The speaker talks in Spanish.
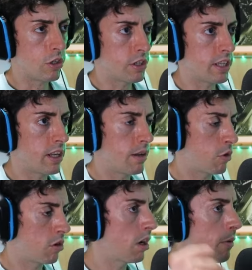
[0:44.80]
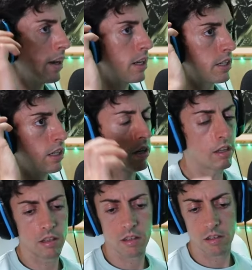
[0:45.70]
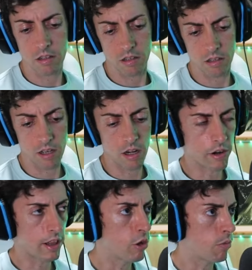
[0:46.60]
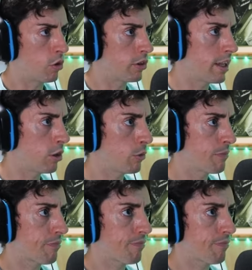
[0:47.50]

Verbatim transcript: chicos, ya tenemos lo que viene a ser el ordenador montado.